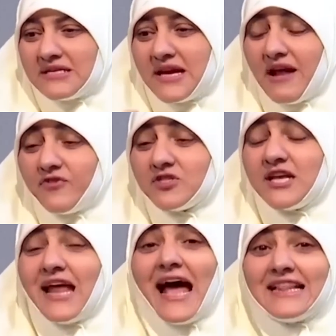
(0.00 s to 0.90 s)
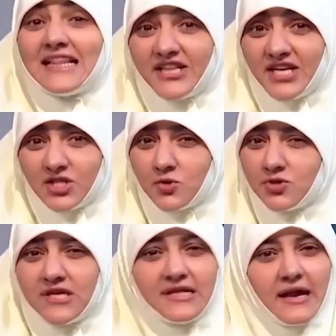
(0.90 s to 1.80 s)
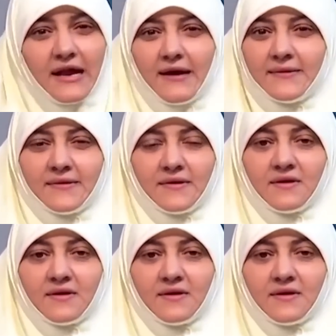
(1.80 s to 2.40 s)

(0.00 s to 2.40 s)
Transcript: تجي لها فرصه انها حتى تعيش انوثتها لا